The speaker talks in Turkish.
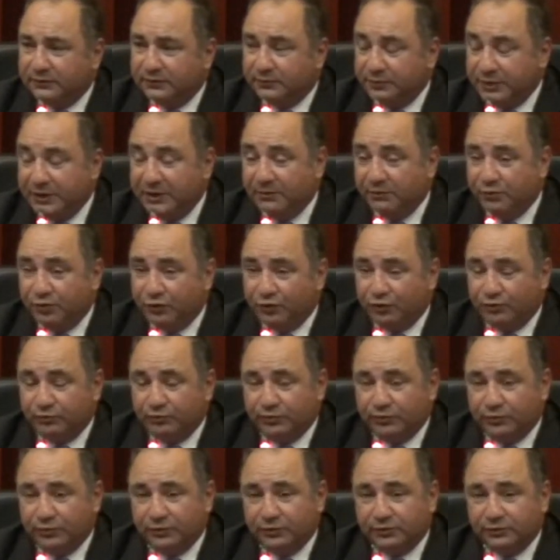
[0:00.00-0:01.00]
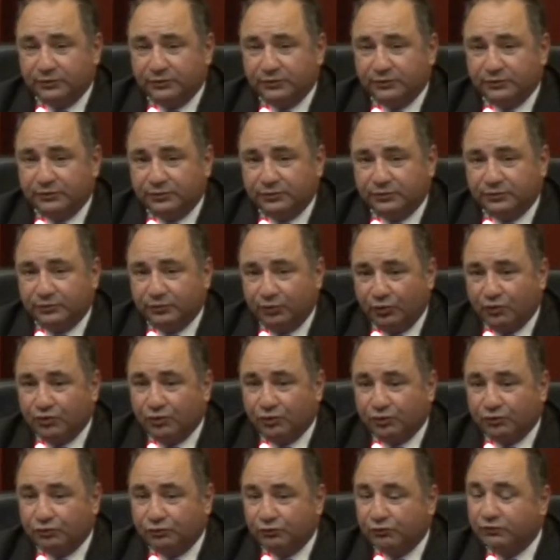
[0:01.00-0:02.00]
bilmiyorum. E, o
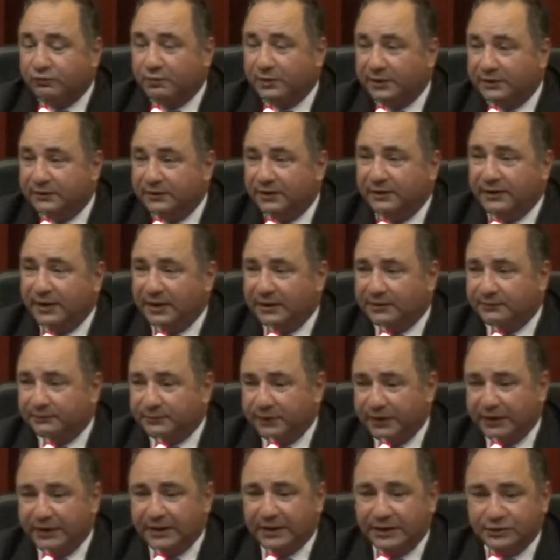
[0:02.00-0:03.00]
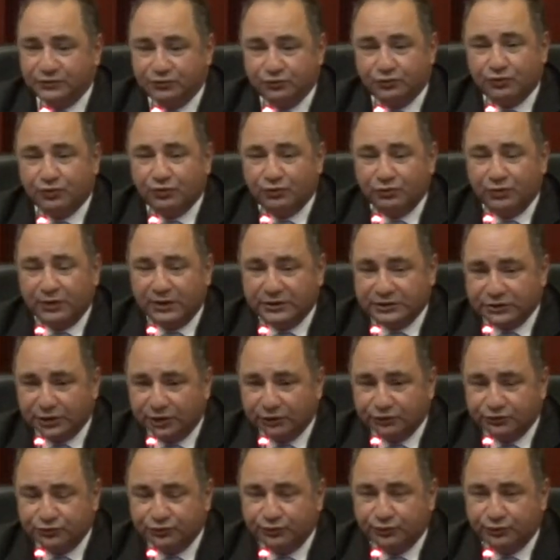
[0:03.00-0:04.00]
konunun uzmanı da değilim. Enerji hukukuyla
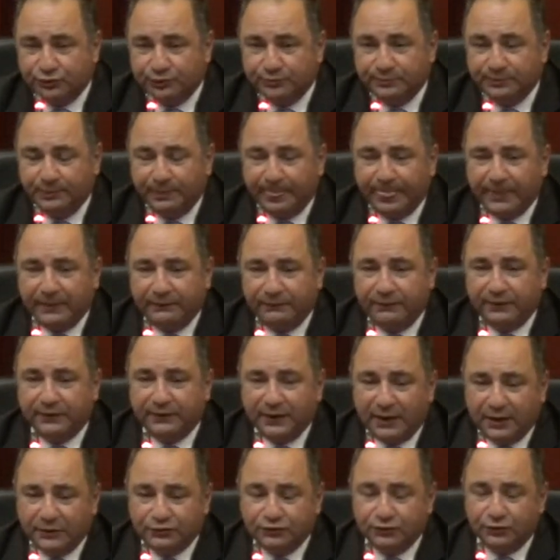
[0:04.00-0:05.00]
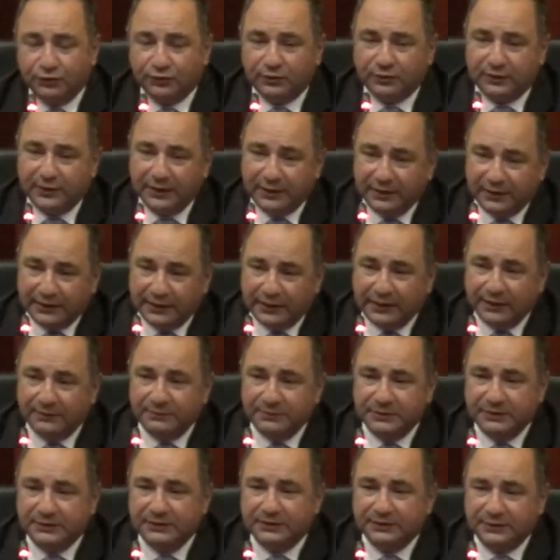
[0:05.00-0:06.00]
çalışıyorum ve daha çok
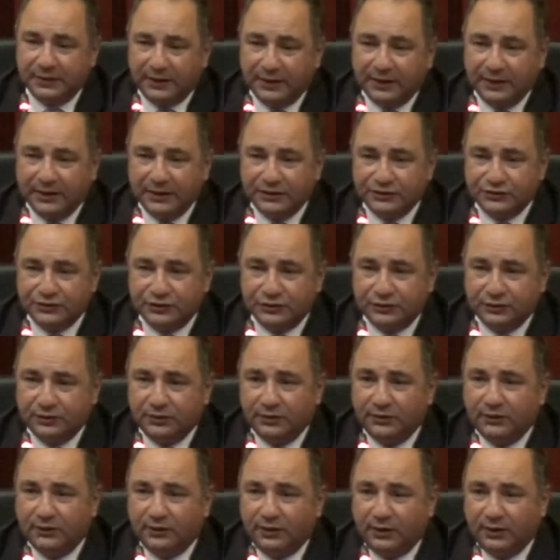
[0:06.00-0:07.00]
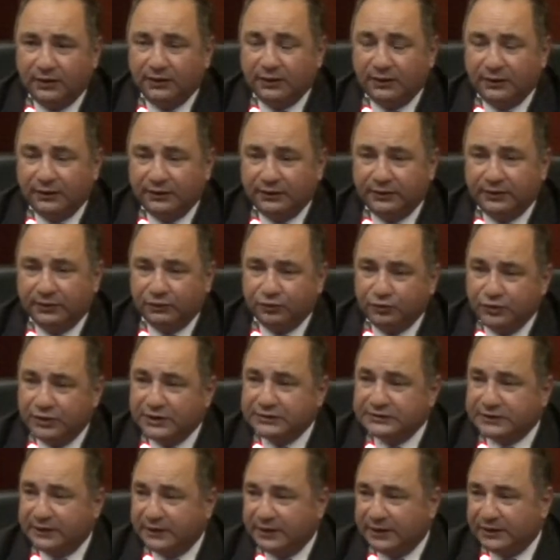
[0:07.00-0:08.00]
yenilenebilir enerji alanında,
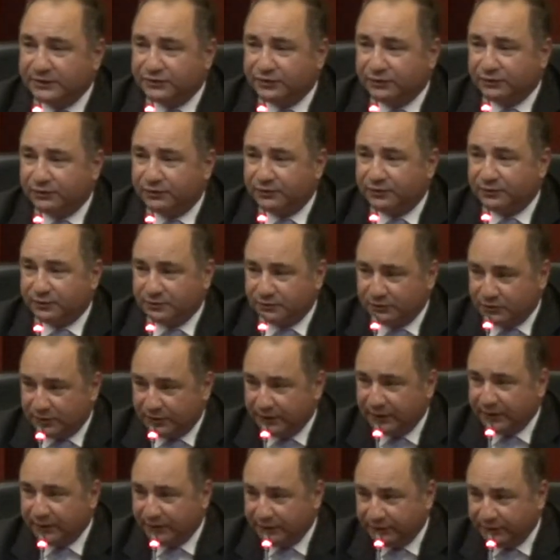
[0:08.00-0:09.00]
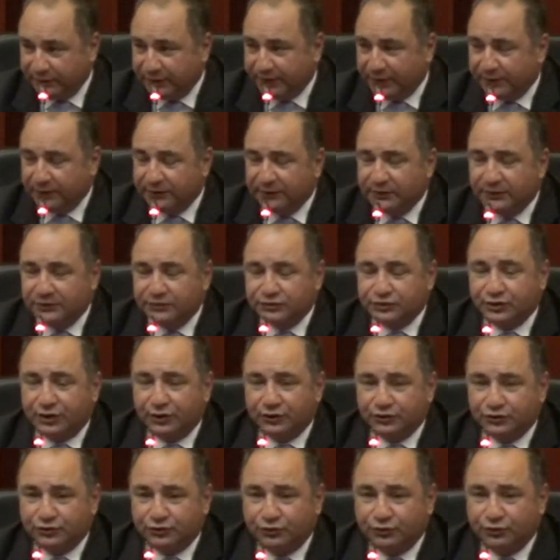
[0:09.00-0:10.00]
güneş enerjisi alanında
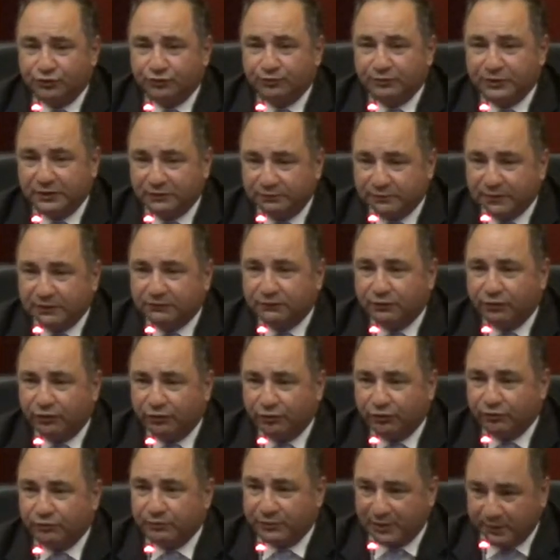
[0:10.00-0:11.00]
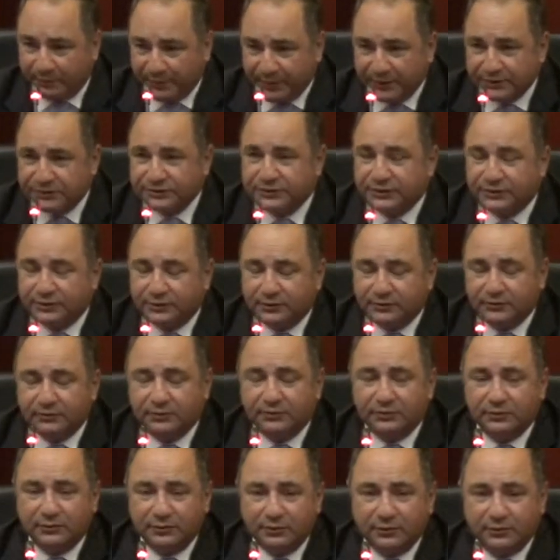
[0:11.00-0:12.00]
çalışıyorum, hizmet veriyorum yabancı
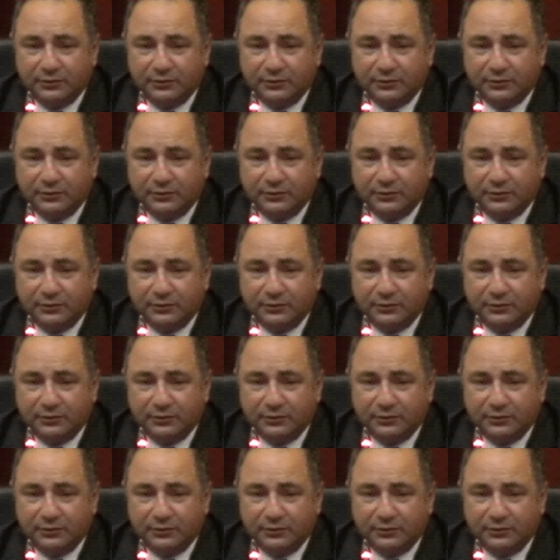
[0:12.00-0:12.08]
e,